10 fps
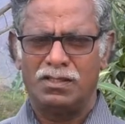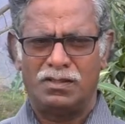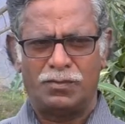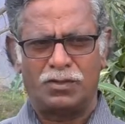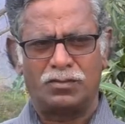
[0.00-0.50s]
ఈ
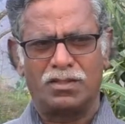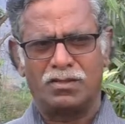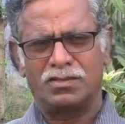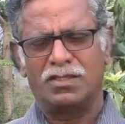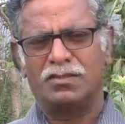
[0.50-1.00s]
ప్రకృతి
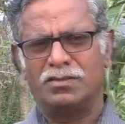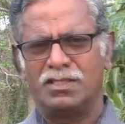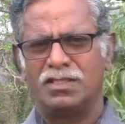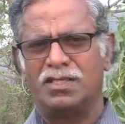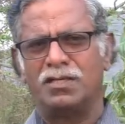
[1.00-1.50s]
వ్యవసాయం
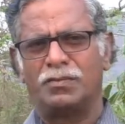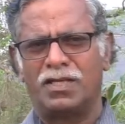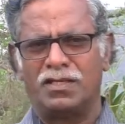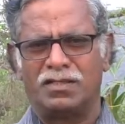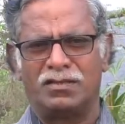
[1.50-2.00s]
చేయాలని
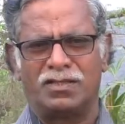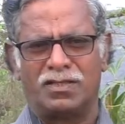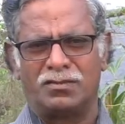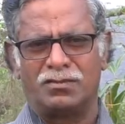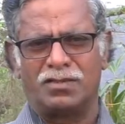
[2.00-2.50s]
పాలేకర్
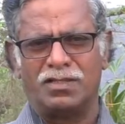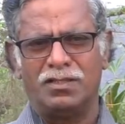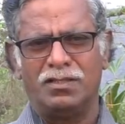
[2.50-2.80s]
విధానంతో